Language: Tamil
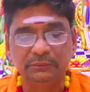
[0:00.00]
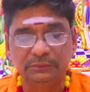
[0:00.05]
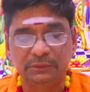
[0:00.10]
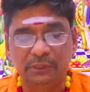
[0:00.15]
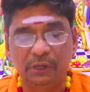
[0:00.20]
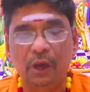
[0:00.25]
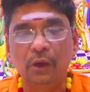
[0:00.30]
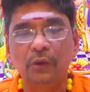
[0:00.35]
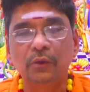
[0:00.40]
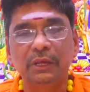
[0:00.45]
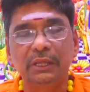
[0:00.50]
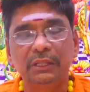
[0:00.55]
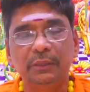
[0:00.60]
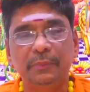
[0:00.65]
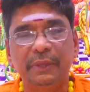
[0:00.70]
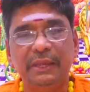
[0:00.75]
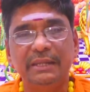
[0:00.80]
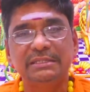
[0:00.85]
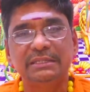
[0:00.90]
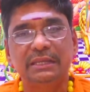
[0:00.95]
ராகு கேது
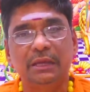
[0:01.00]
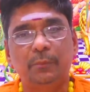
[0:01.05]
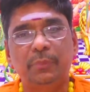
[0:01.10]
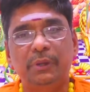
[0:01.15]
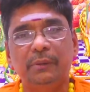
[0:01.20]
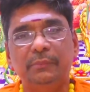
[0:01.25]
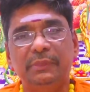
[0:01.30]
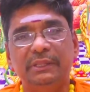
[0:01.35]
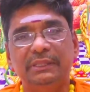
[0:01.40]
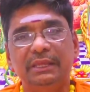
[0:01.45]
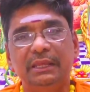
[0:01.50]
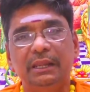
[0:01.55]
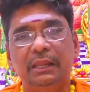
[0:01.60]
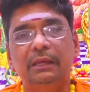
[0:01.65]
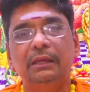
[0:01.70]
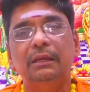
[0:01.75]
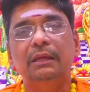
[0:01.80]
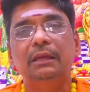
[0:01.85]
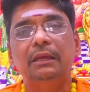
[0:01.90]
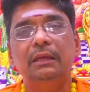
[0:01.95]
பயிற்சிக்கு அப்புறம் பார்த்தீங்கன்னா
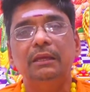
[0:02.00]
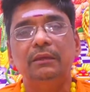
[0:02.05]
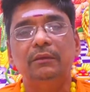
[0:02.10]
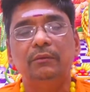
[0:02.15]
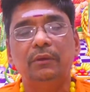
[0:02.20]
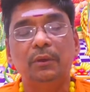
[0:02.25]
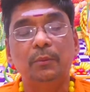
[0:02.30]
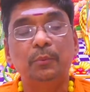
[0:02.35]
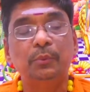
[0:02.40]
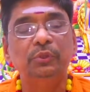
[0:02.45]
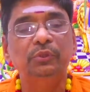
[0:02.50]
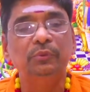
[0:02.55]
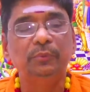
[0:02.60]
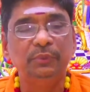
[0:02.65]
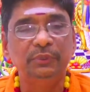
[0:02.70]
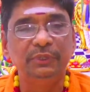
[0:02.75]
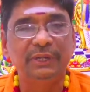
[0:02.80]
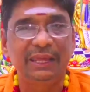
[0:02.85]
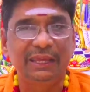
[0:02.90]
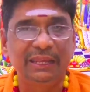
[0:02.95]
இவங்க புது
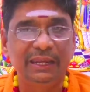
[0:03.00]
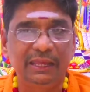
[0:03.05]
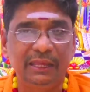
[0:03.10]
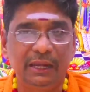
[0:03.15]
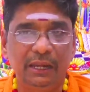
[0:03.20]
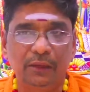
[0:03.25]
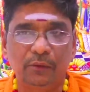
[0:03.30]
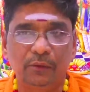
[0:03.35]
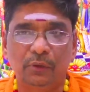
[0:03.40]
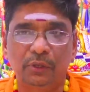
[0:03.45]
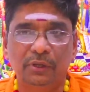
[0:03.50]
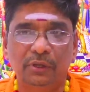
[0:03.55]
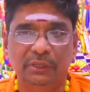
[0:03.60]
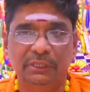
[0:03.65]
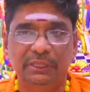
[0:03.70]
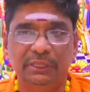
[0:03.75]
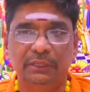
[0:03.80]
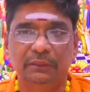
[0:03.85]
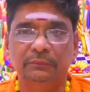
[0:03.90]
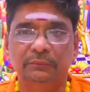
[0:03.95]
புது டெக்னிக்கெல்லாம் கொண்டு
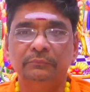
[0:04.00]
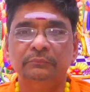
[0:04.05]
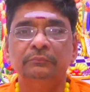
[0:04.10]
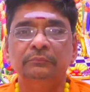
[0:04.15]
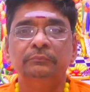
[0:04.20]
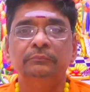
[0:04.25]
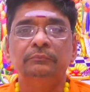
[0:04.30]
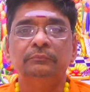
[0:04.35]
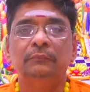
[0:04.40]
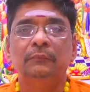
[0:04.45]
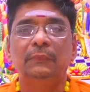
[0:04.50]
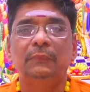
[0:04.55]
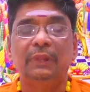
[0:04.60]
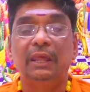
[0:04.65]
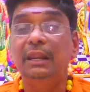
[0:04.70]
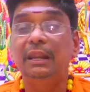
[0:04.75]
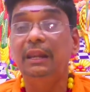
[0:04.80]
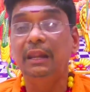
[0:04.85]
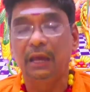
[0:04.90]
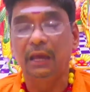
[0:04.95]
வந்து
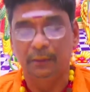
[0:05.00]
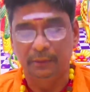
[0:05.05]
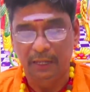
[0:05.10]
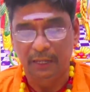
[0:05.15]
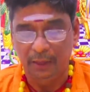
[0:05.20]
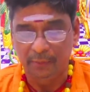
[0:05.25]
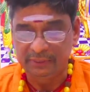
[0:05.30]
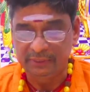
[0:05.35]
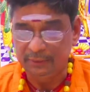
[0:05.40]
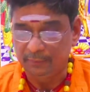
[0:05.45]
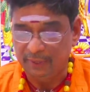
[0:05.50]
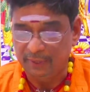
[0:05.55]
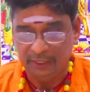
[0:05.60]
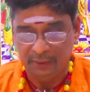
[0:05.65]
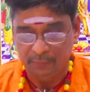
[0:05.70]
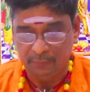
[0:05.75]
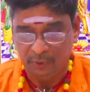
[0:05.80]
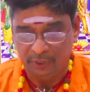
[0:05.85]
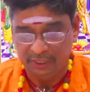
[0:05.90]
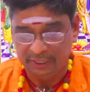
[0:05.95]
நல்ல லா லாபத்தை
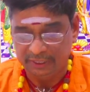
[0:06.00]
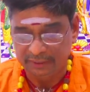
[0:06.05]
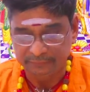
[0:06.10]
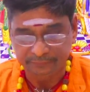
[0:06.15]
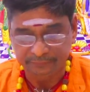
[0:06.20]
பார்க்க போகிறாங்க